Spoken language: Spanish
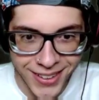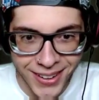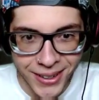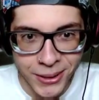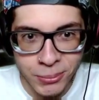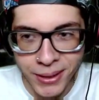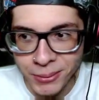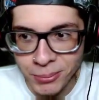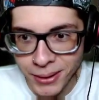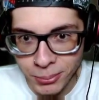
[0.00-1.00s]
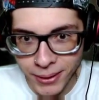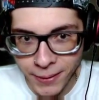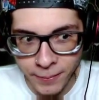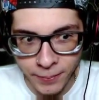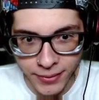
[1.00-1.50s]
espera, espera, espera.
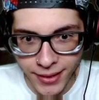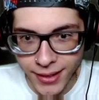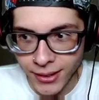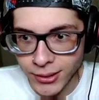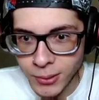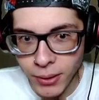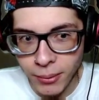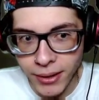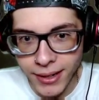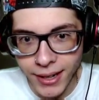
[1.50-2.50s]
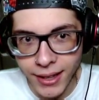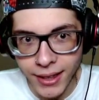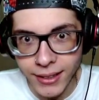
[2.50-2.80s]
No se puede abrir nada.